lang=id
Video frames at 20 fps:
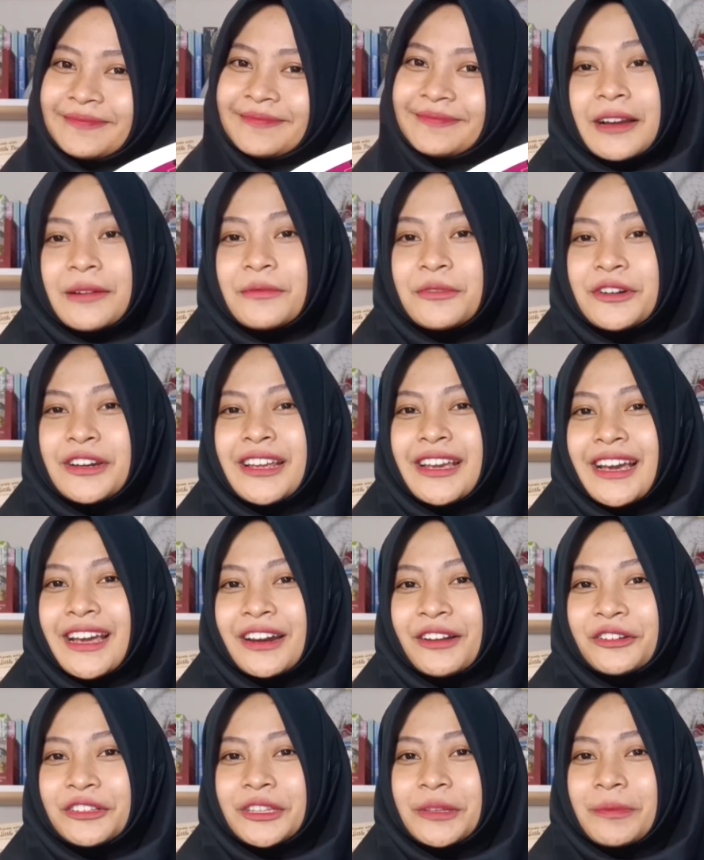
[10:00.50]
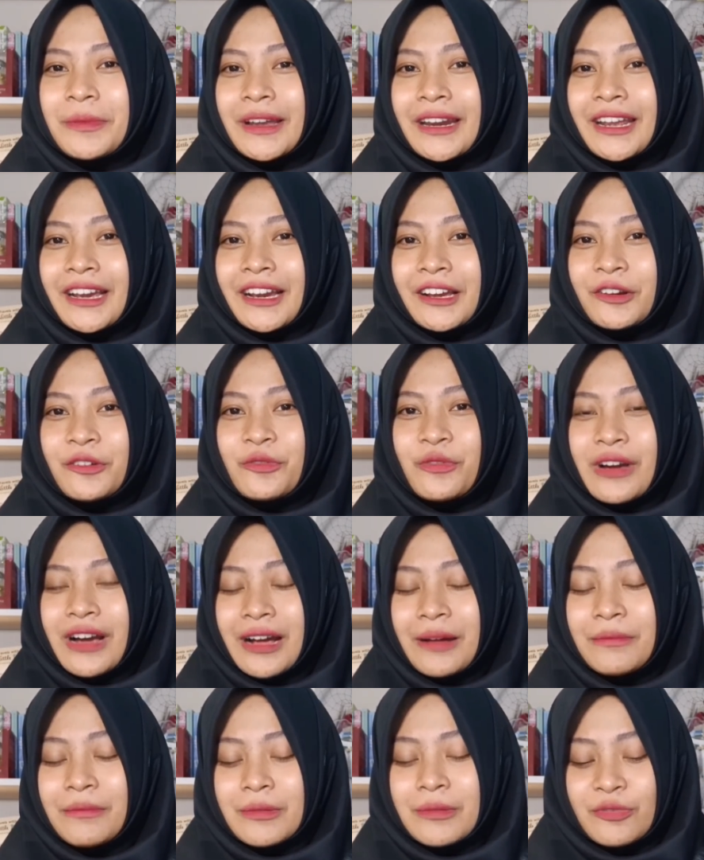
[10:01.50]
Kemudian kutipan yang
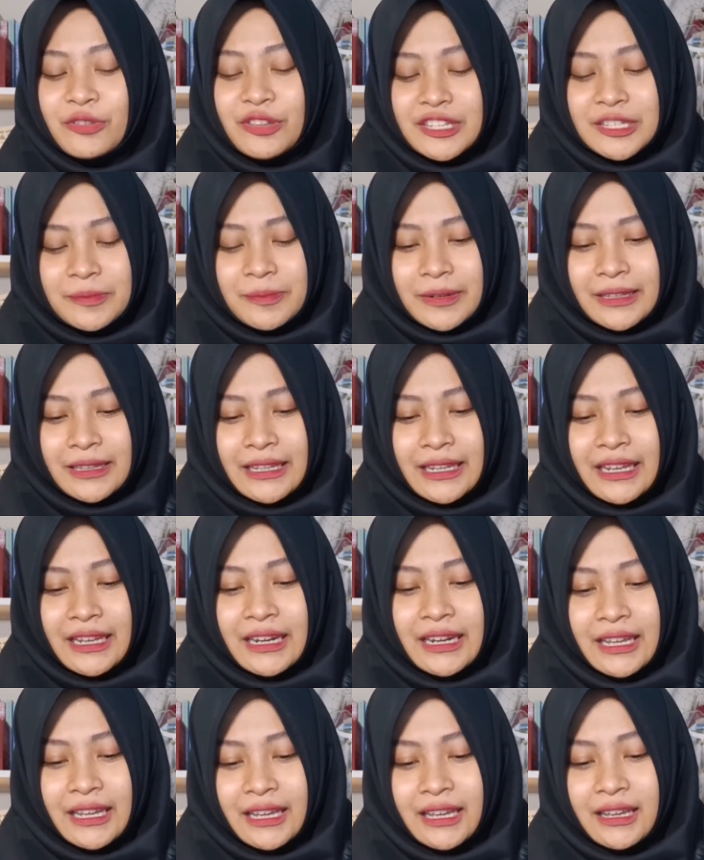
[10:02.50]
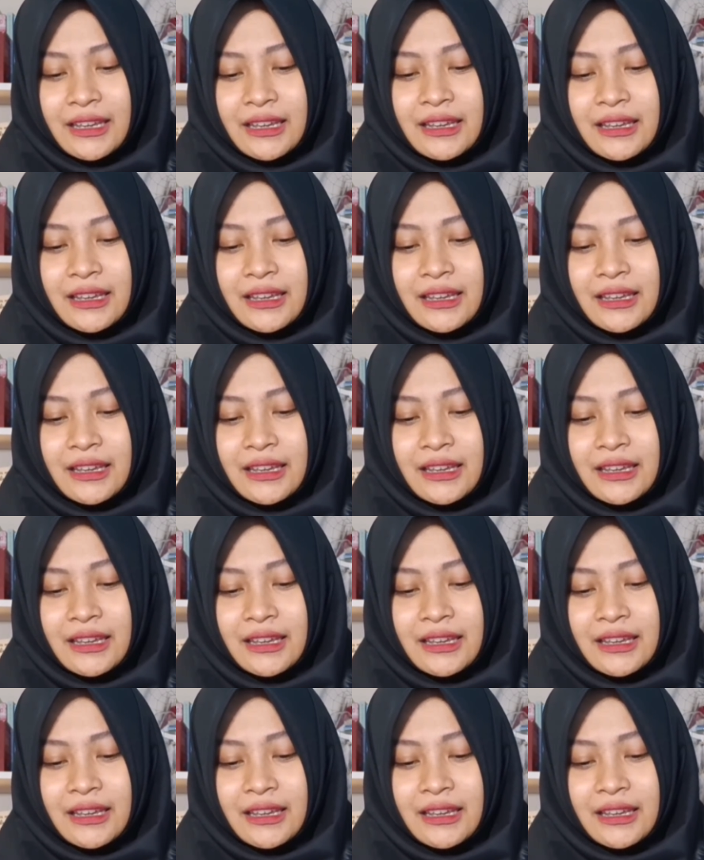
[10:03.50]
kedua berbunyi seperti ini.